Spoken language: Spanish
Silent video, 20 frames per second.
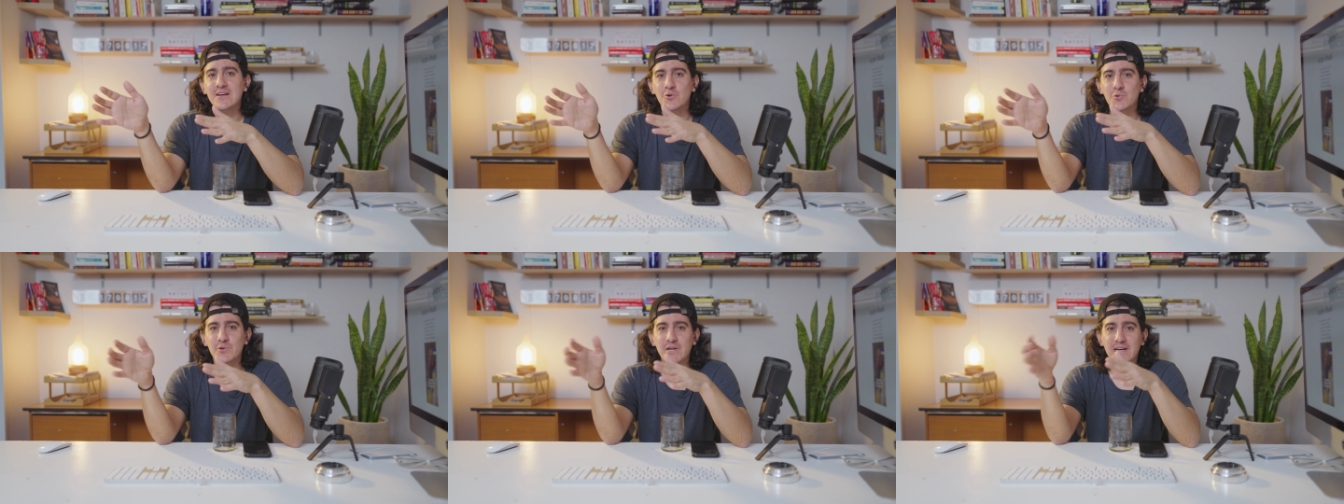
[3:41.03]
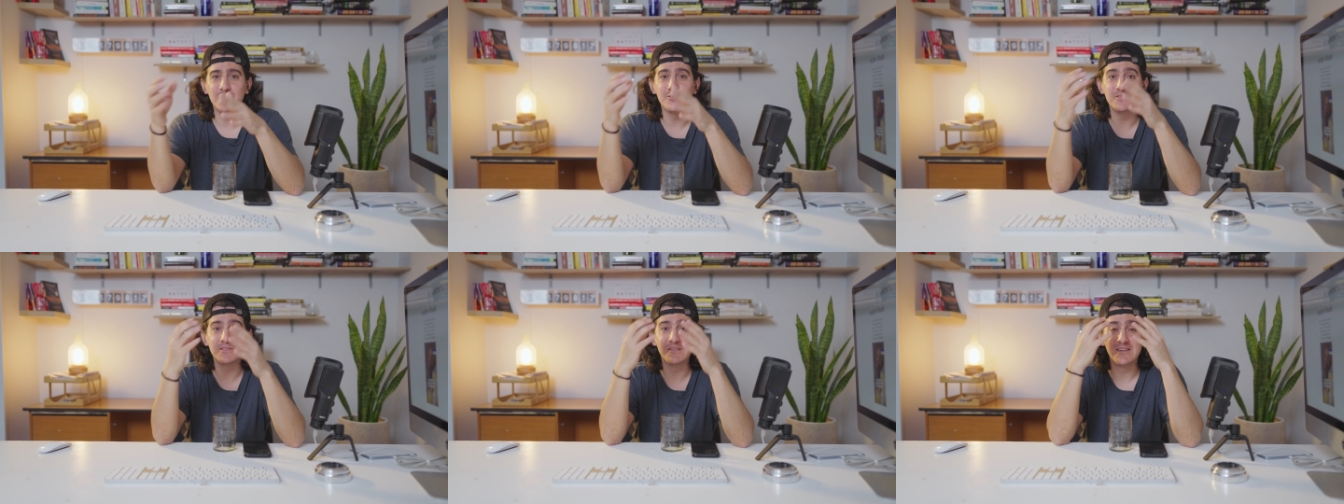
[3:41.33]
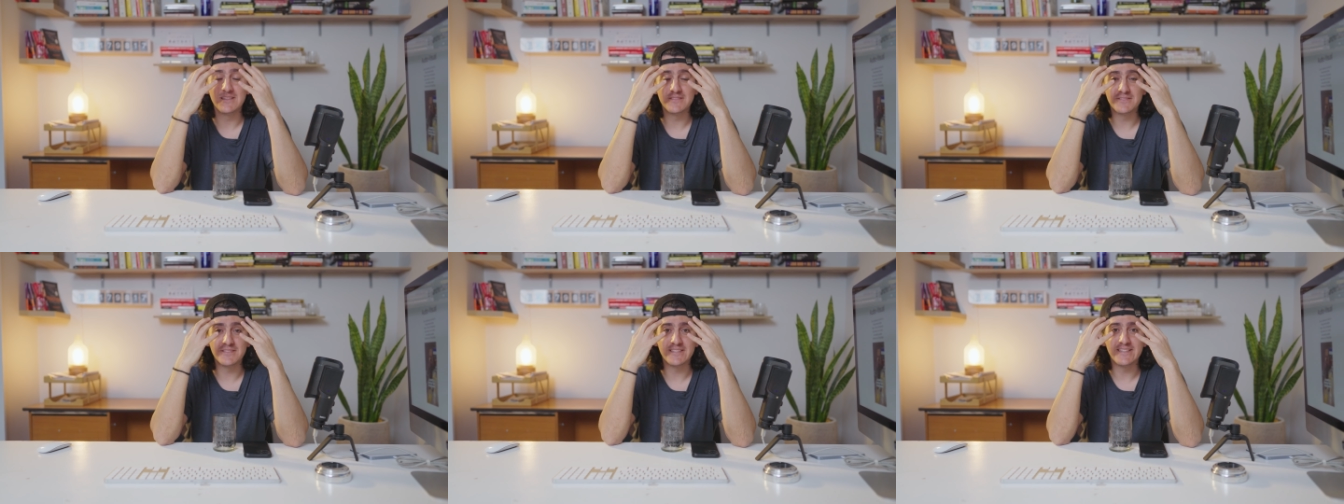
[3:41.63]
Una cosa
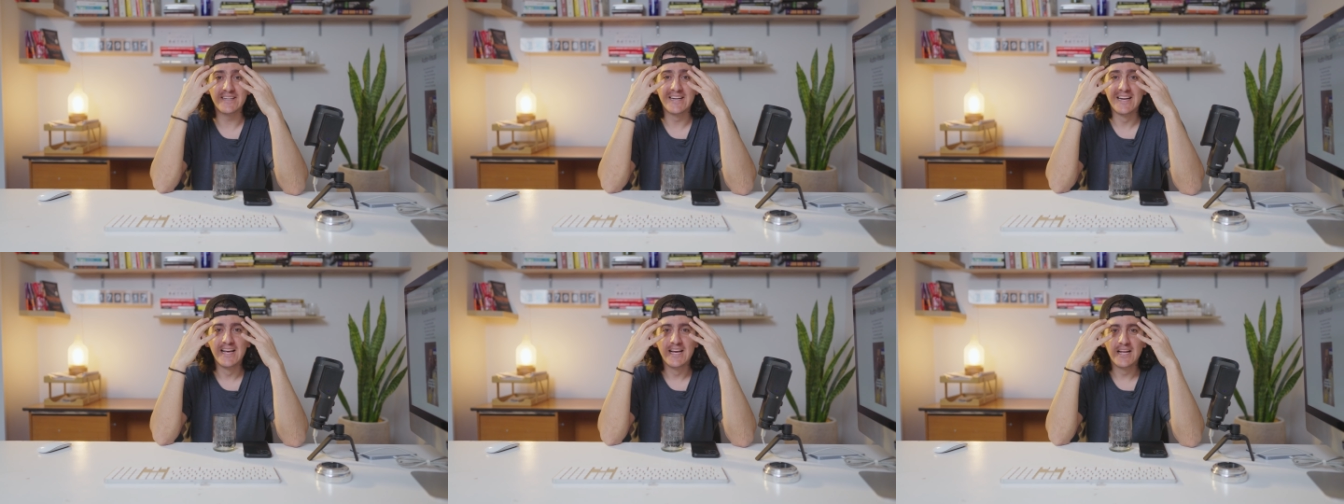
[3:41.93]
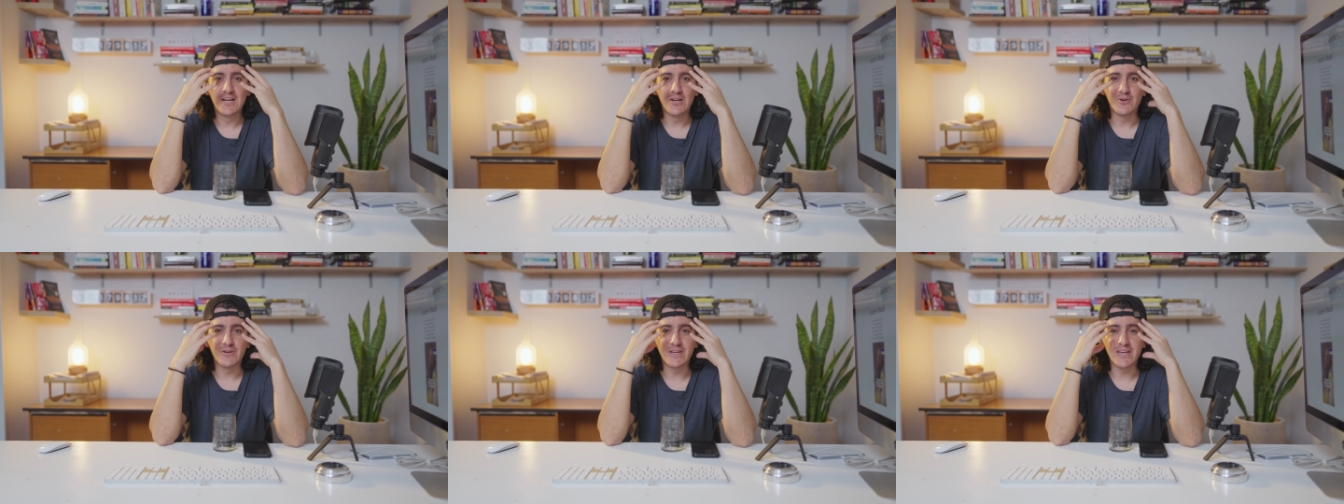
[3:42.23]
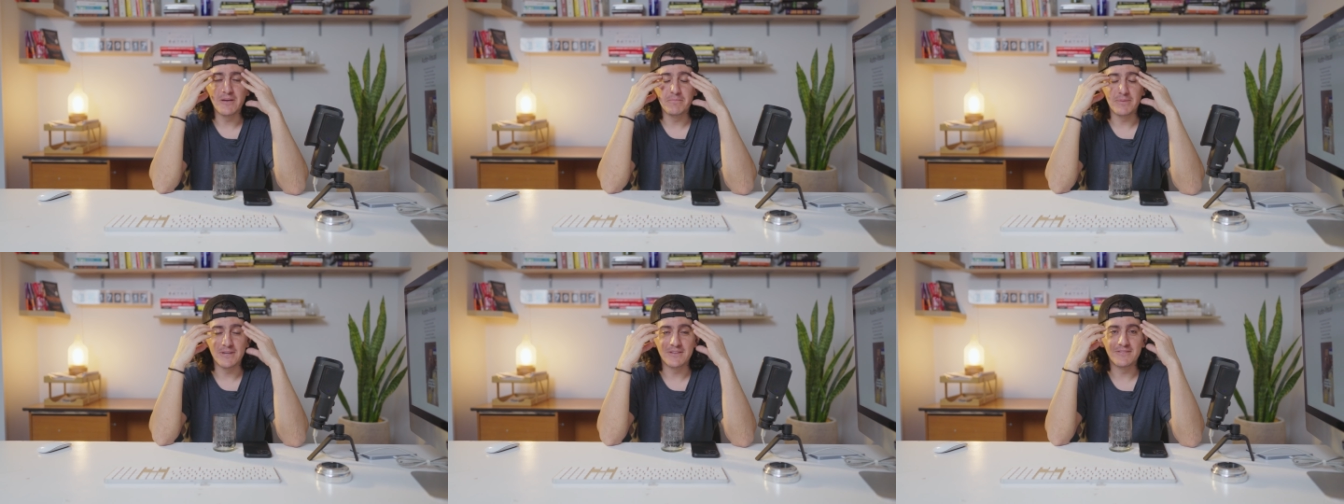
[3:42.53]
va a ser lo
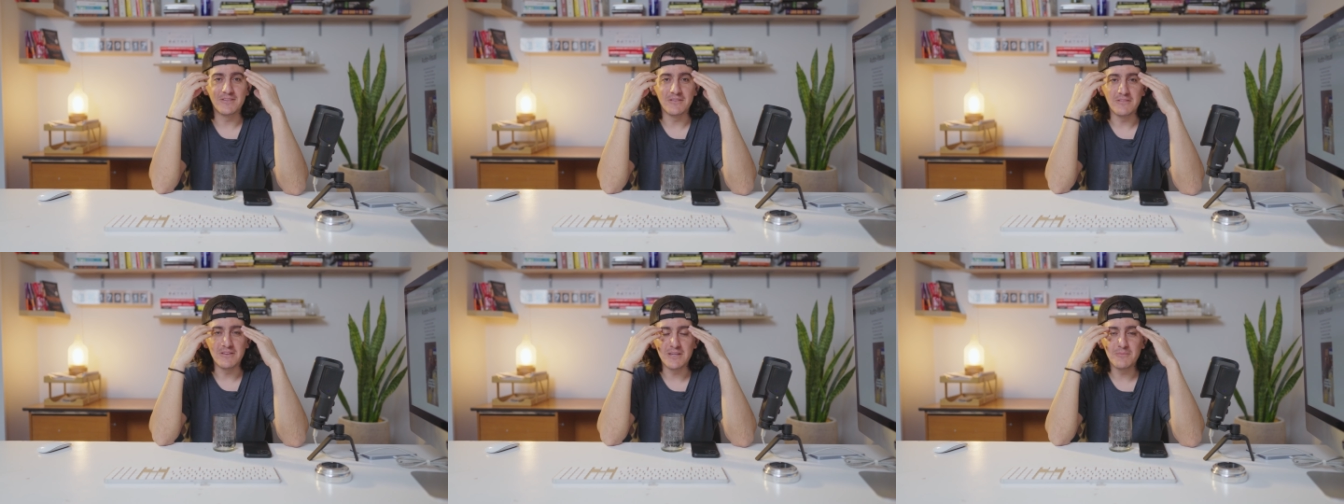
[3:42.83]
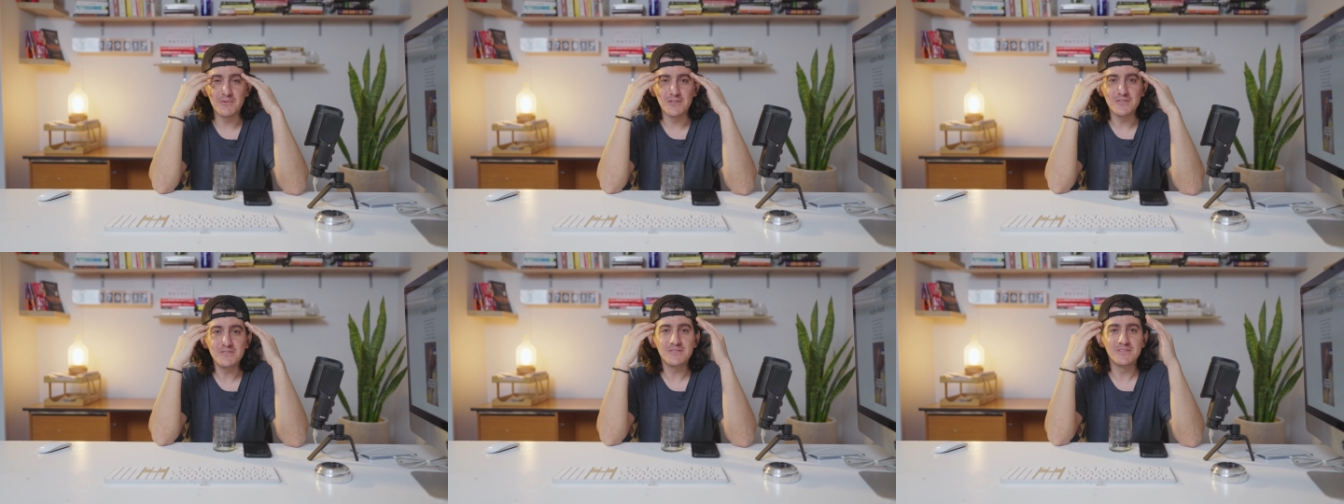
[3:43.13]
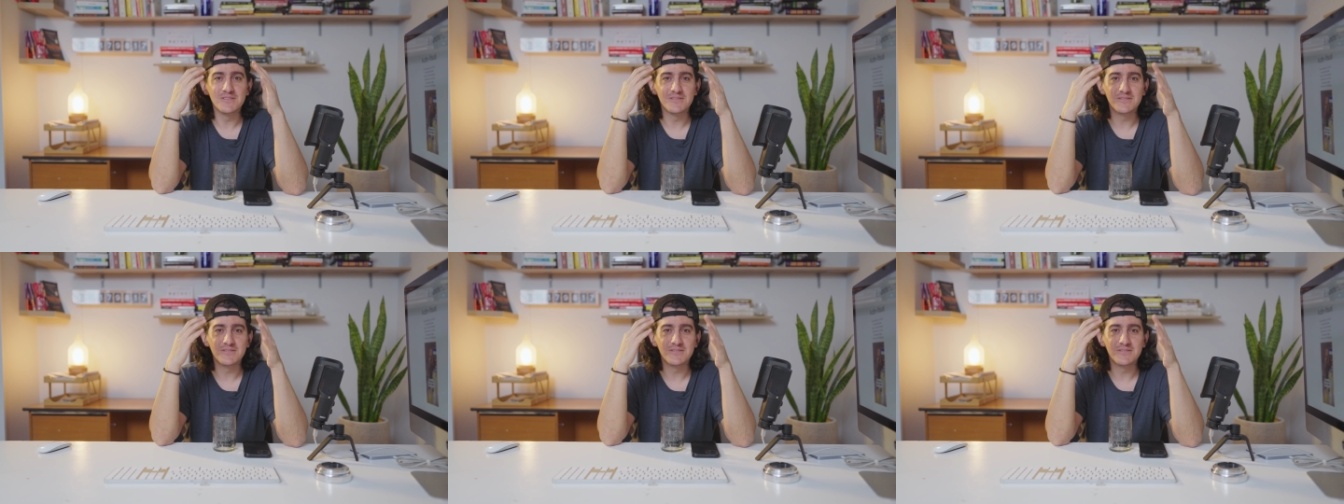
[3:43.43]
que percibimos,